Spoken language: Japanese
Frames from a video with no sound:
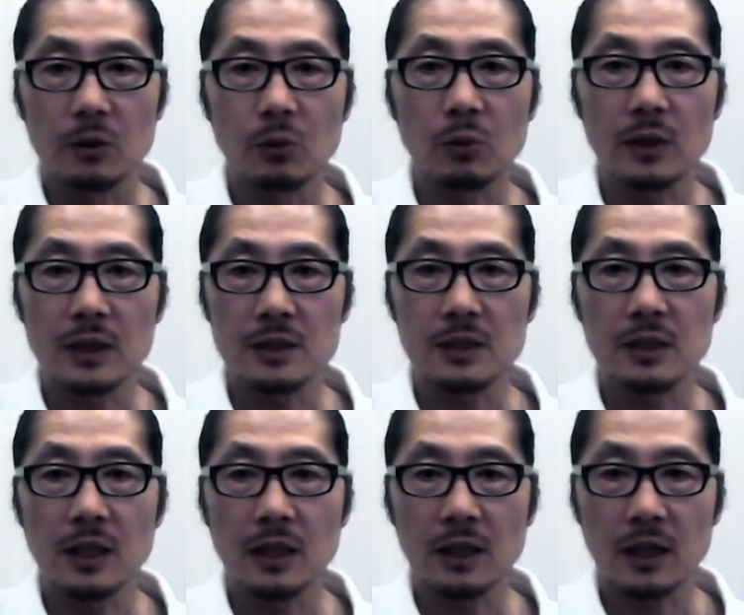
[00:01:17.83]
脳下垂
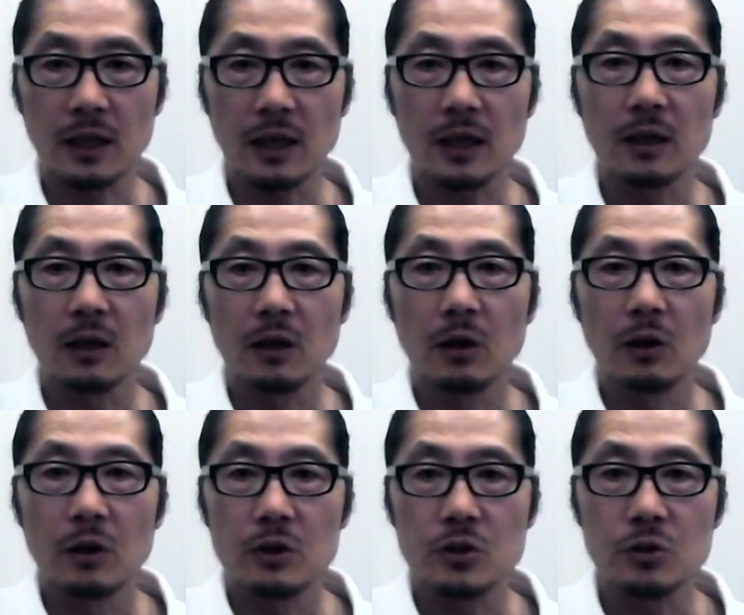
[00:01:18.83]
体から
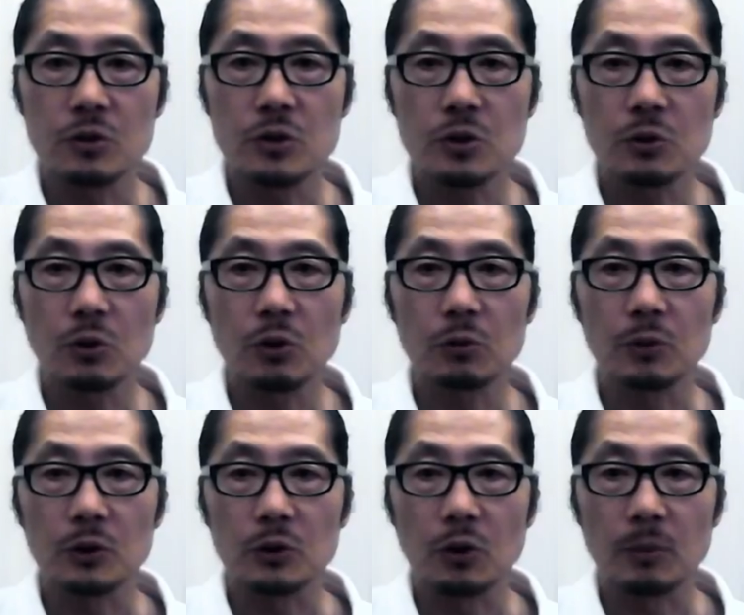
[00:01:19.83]
集中
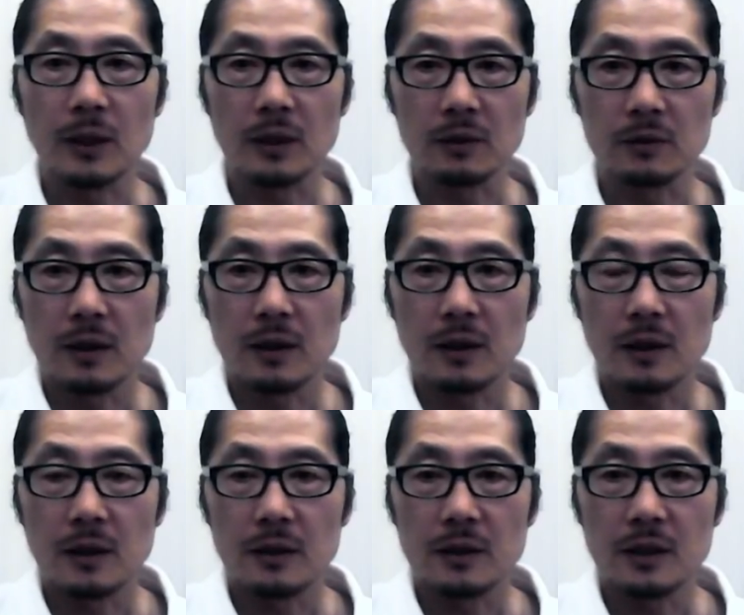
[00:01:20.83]
ホルモンと呼ばれる
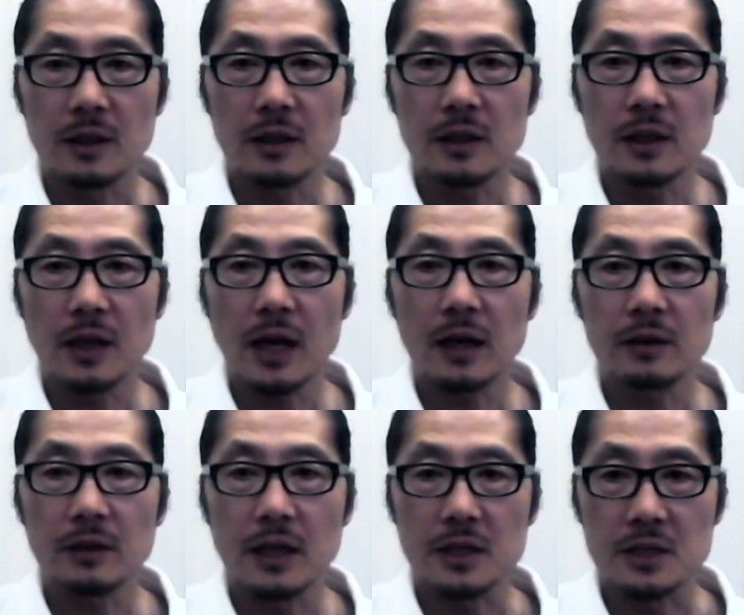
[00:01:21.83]

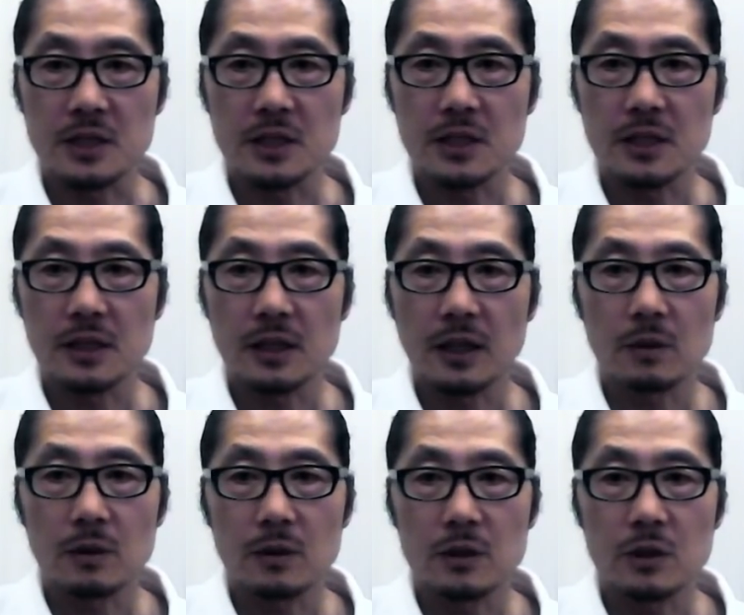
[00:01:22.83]
ティーアールエイチ
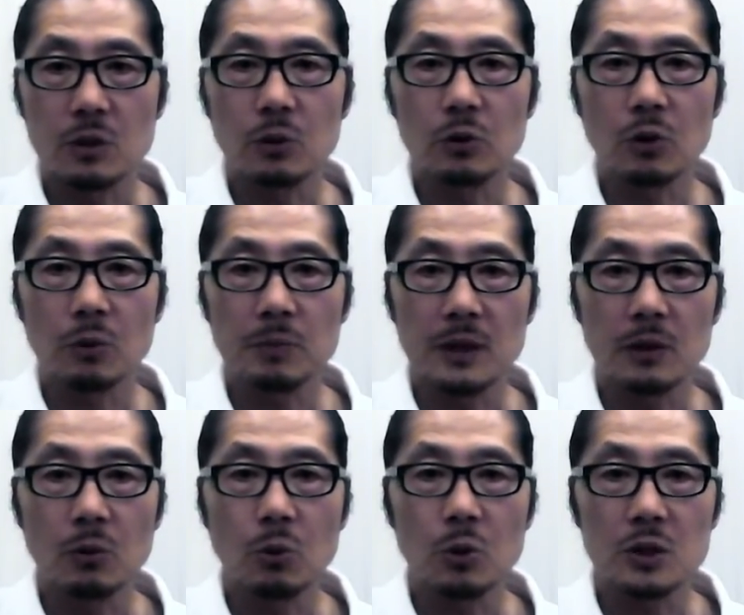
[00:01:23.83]

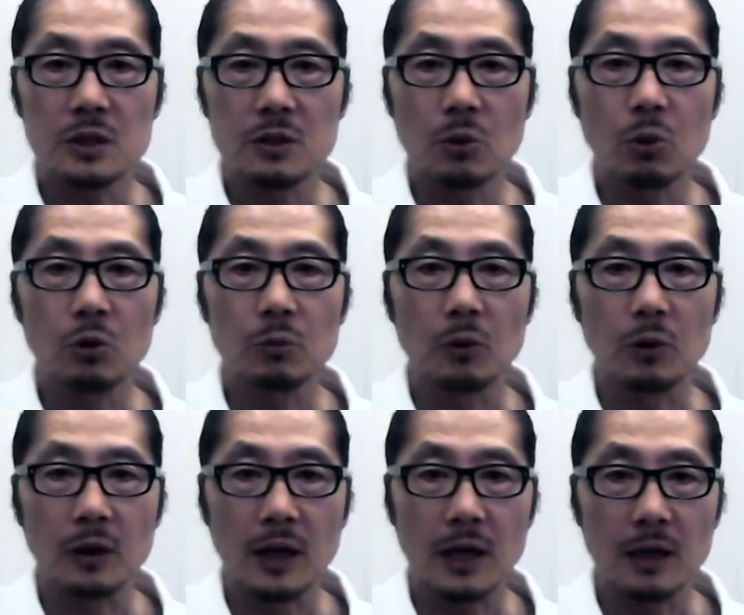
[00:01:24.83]
チロトロピン放出
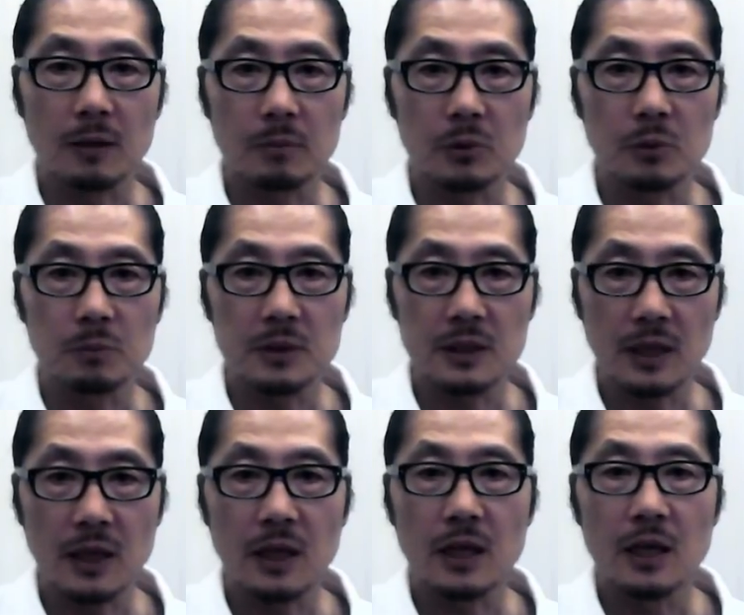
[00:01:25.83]
ホルモンが分泌さ
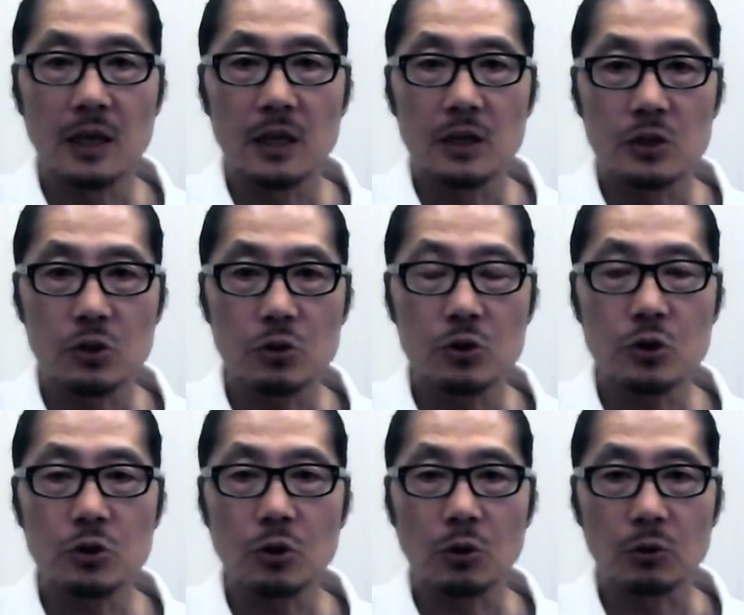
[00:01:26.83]
れ、集
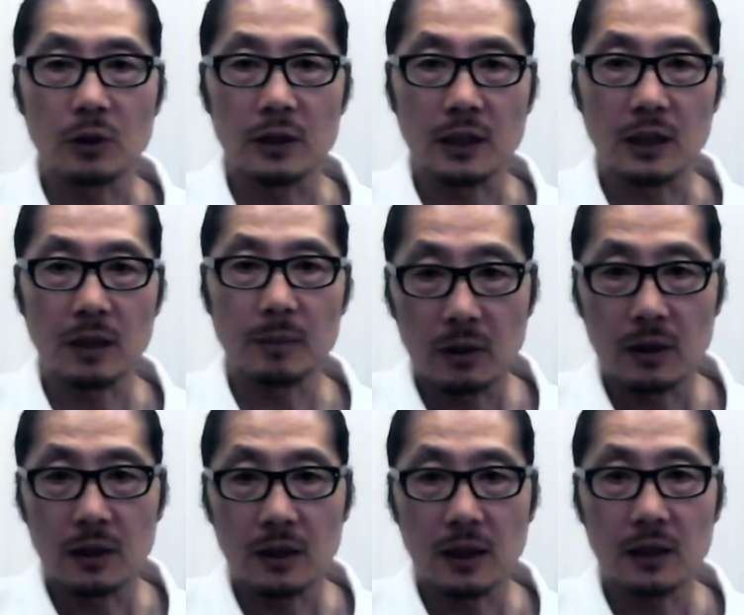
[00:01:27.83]
中力が高まり、
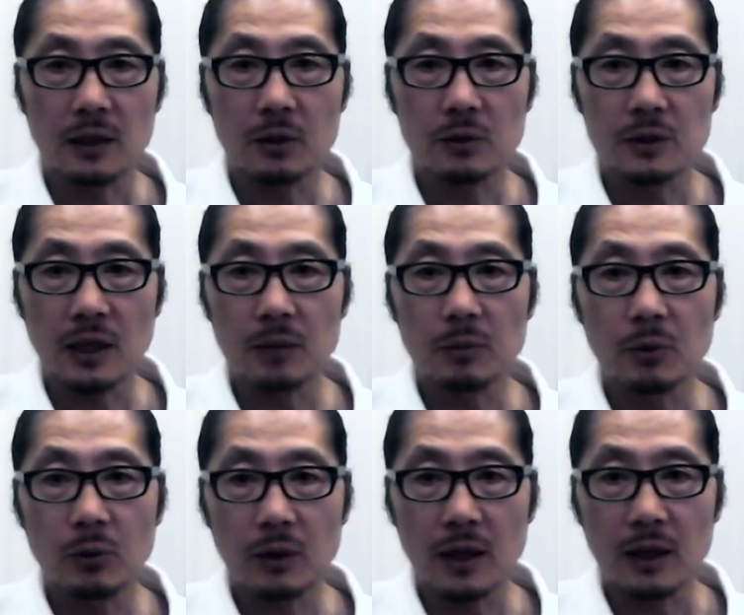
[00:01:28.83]
体の細
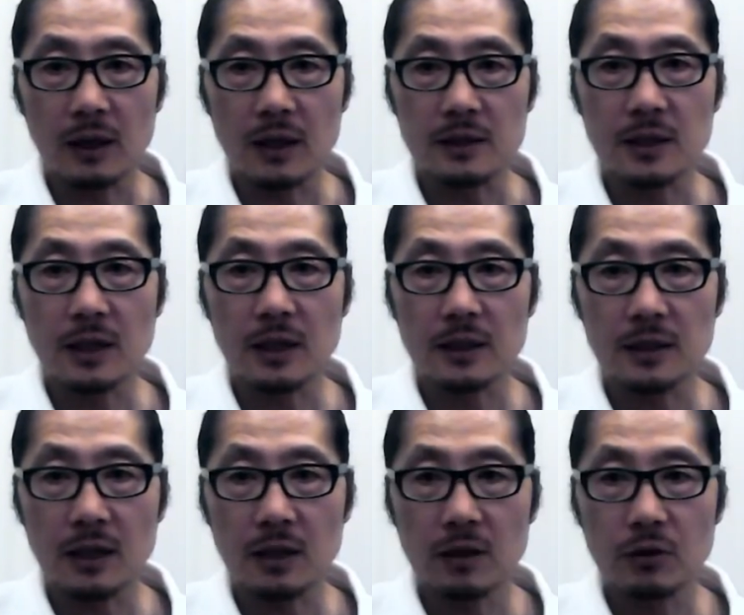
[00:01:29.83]
胞が活性化
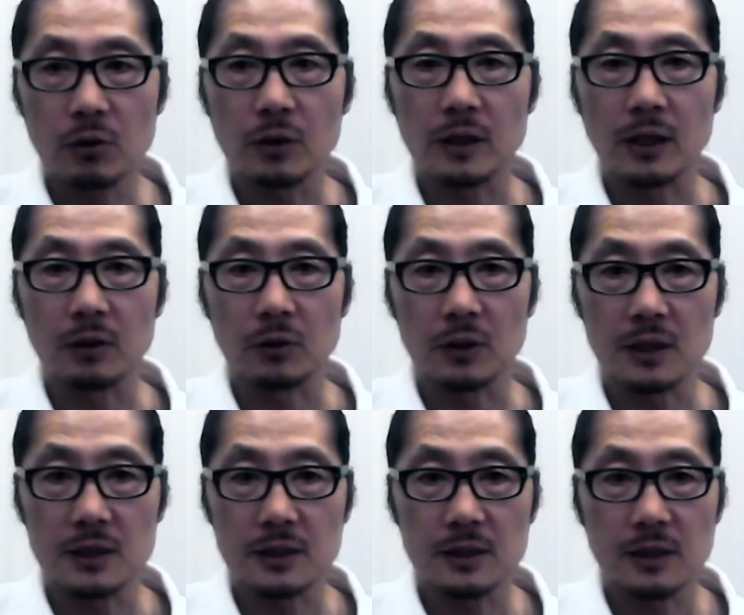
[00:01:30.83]
されるようになるの
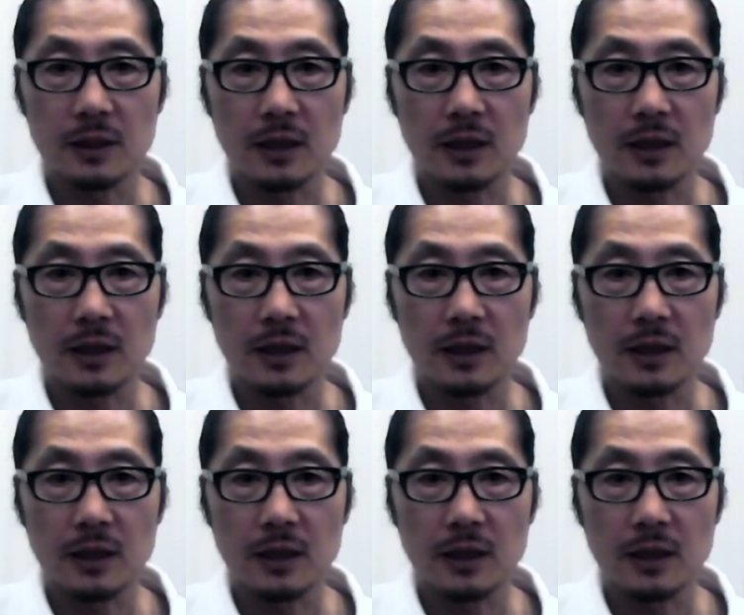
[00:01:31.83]
です。